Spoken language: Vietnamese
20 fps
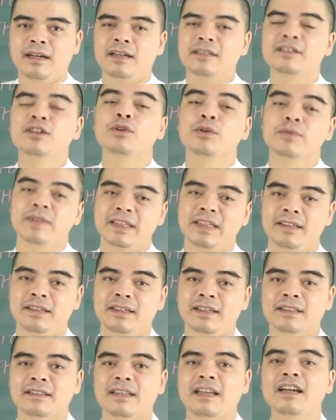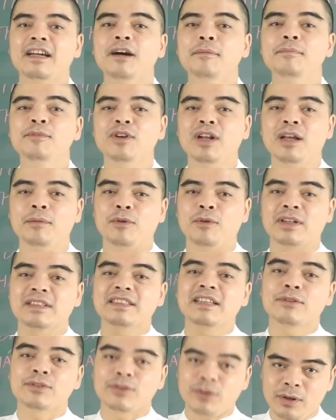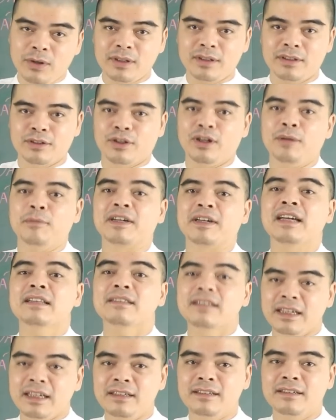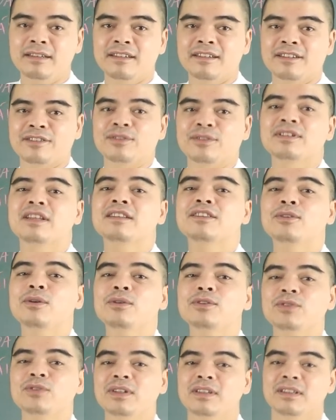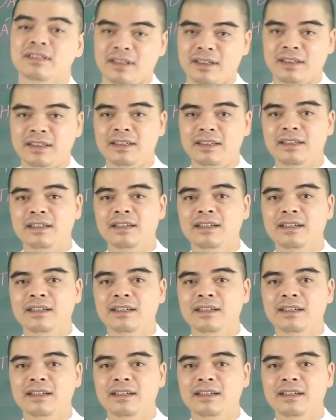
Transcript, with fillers: Thưa quý vị, Thái Âm nó là một cái sao tốt, nó là một cát tinh, nó rất tốt cho nữ giới.